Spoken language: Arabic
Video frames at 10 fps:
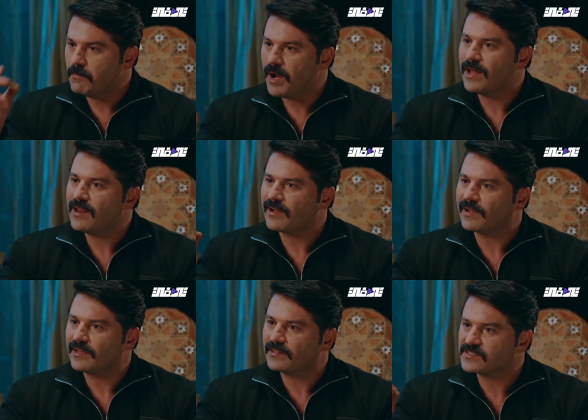ما لا
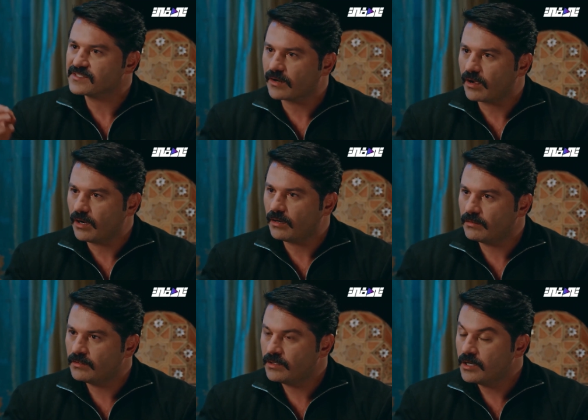غير الصراحة
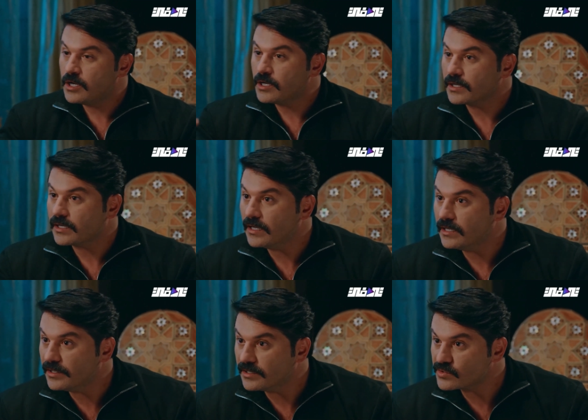
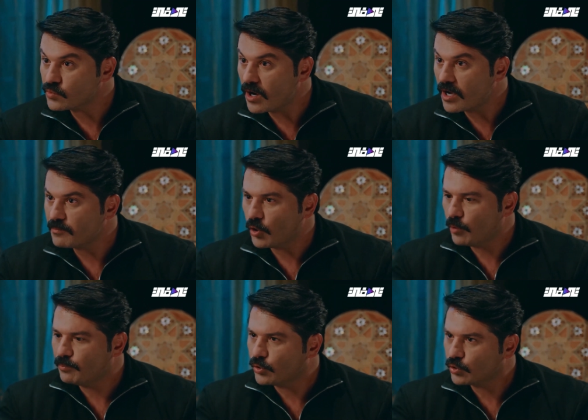كل النسوان
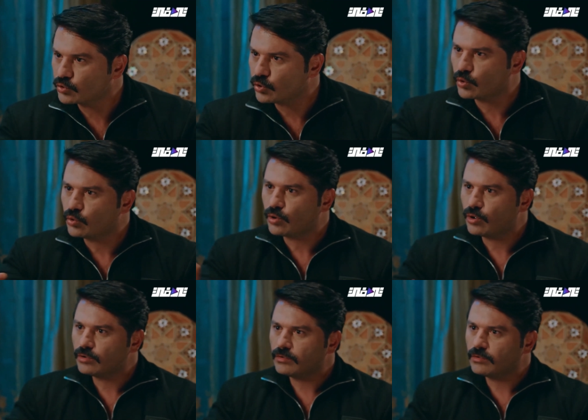بحبوا يرضوا غرورهم